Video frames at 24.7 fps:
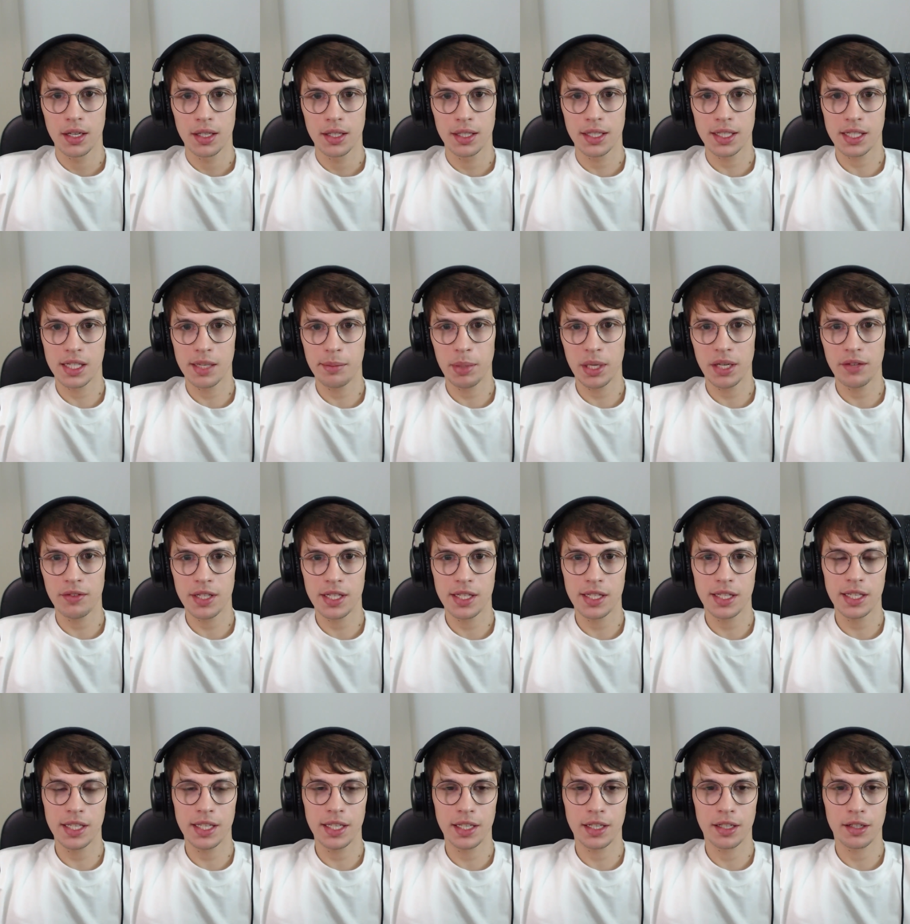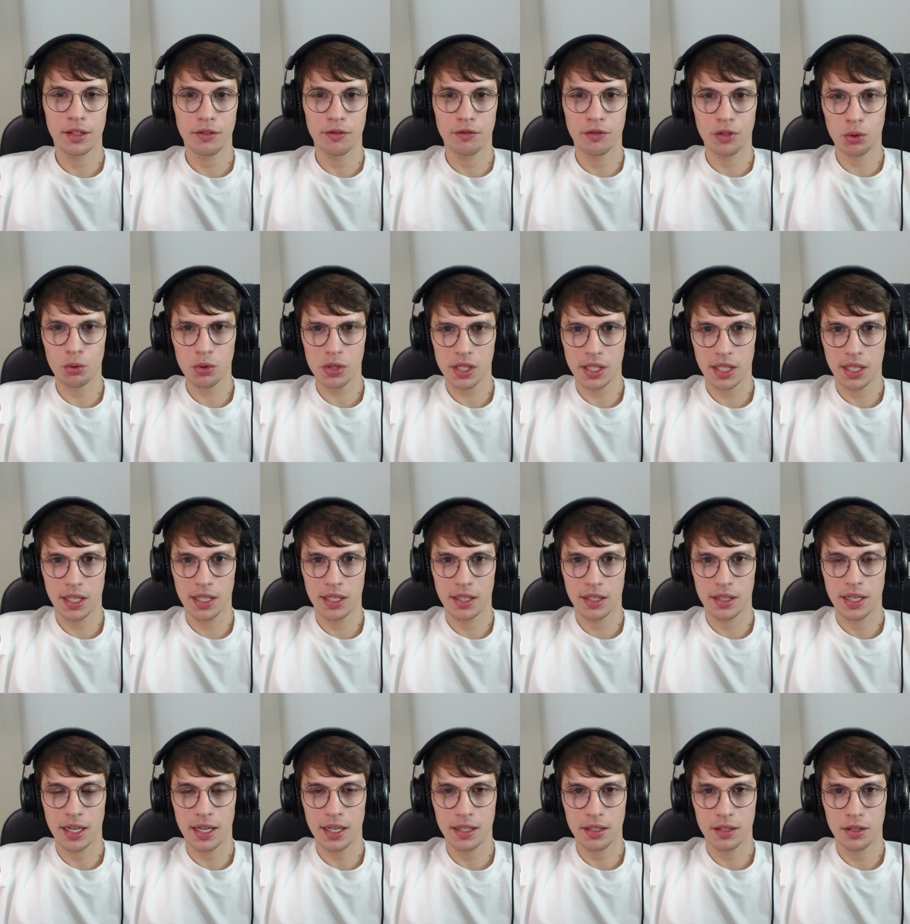Если перевести их в русские
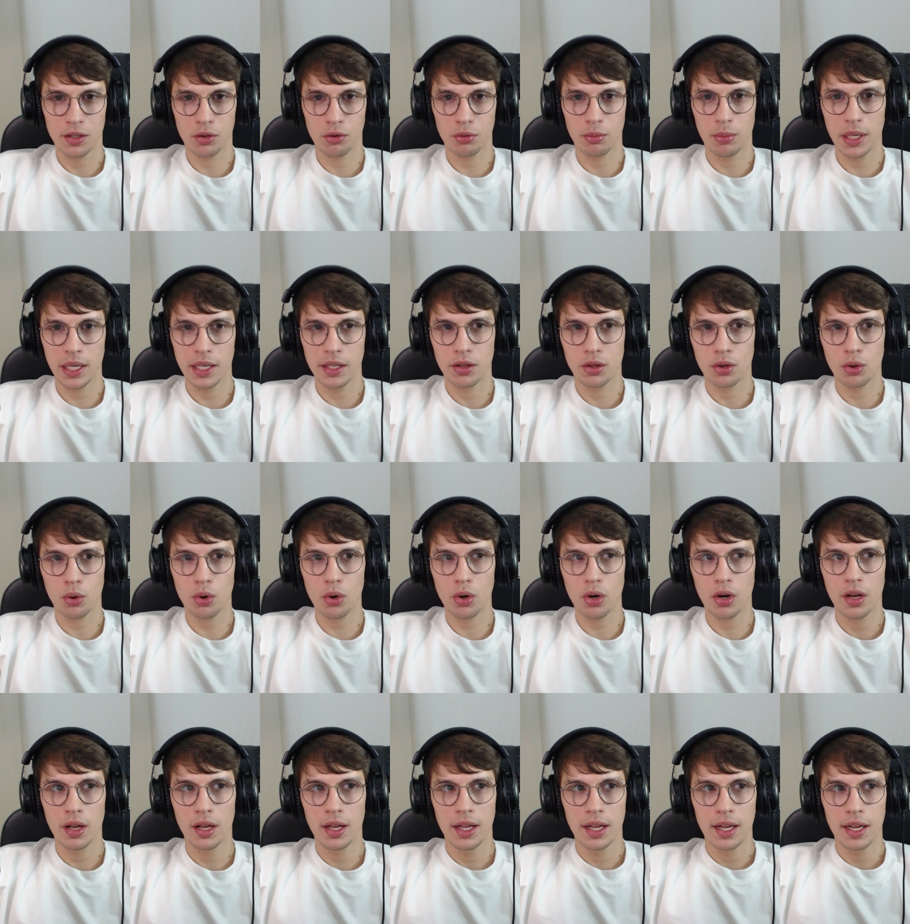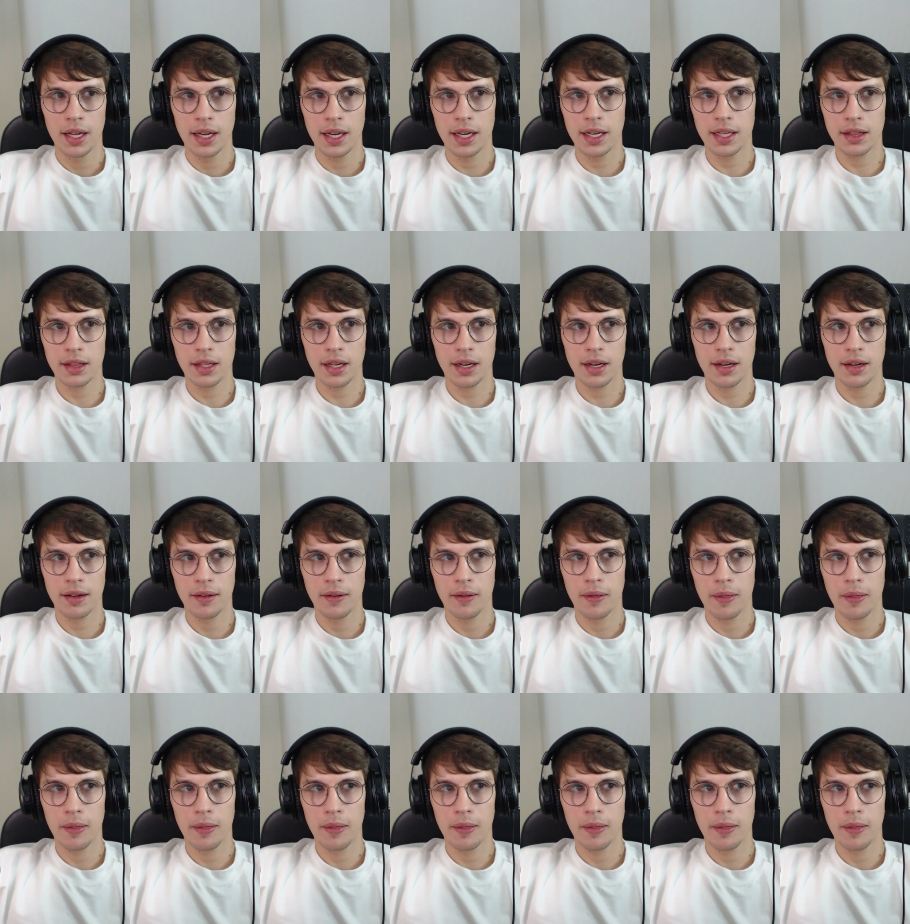да, рубли, то это